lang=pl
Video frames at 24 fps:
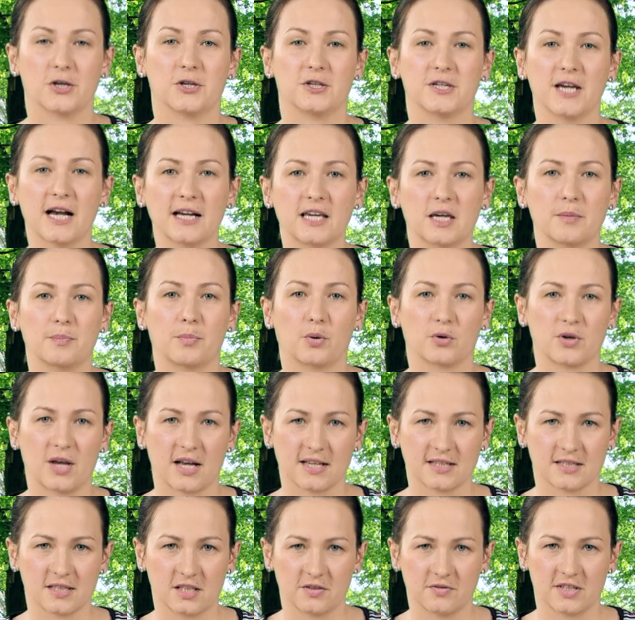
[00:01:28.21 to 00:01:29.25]
Jakie
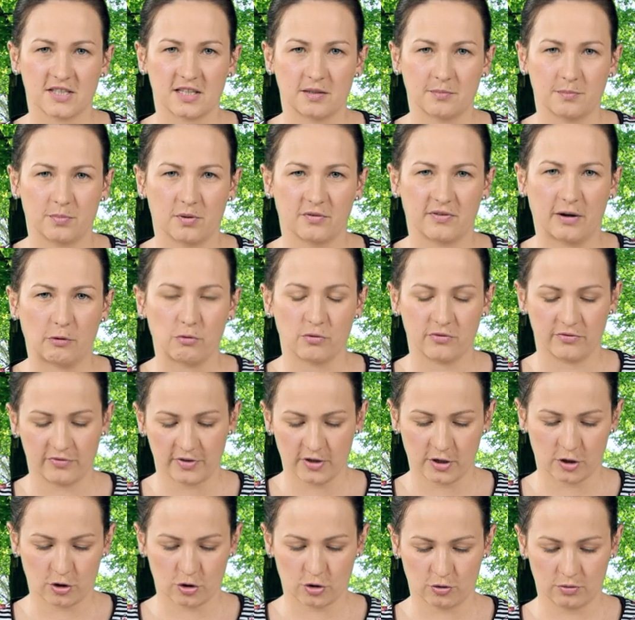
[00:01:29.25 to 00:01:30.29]
pojazdy występowały w
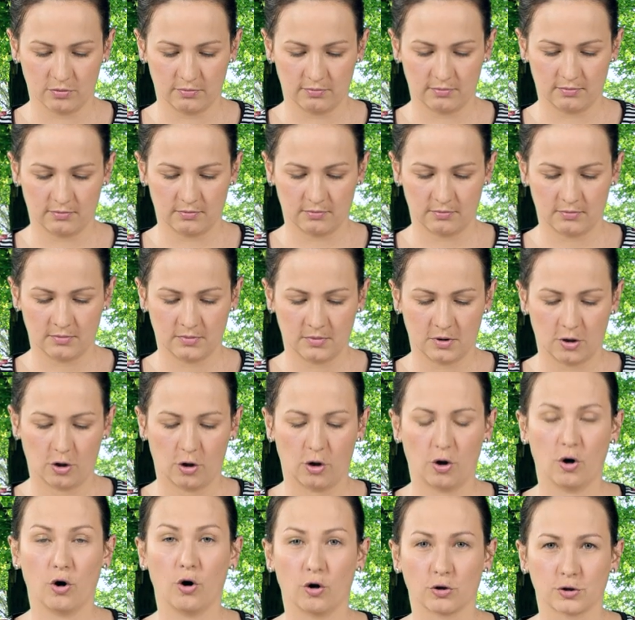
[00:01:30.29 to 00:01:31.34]
wierszu?
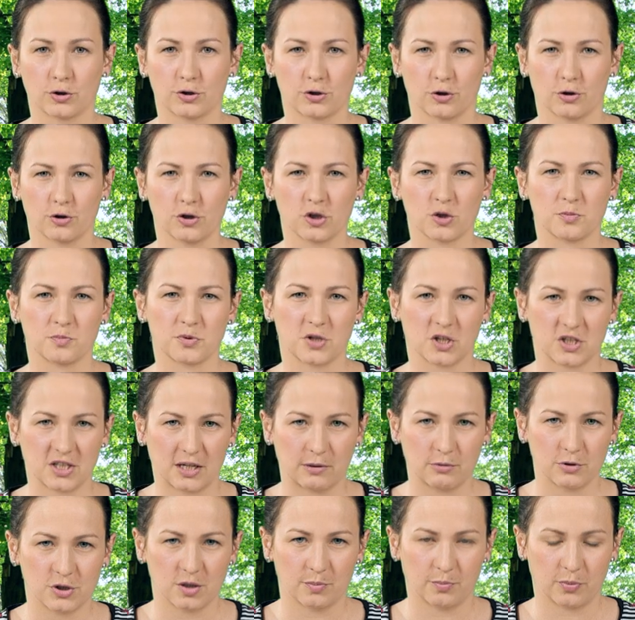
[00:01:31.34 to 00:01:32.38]
O co
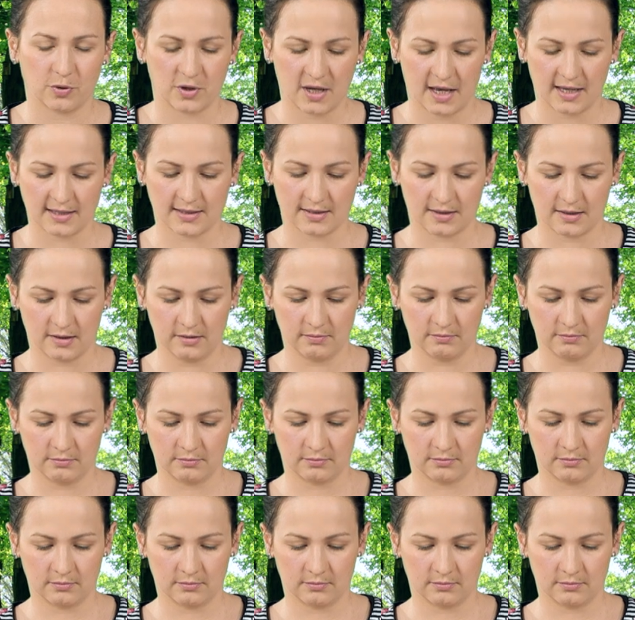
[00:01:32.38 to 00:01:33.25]
sprzeczały się pojazdy?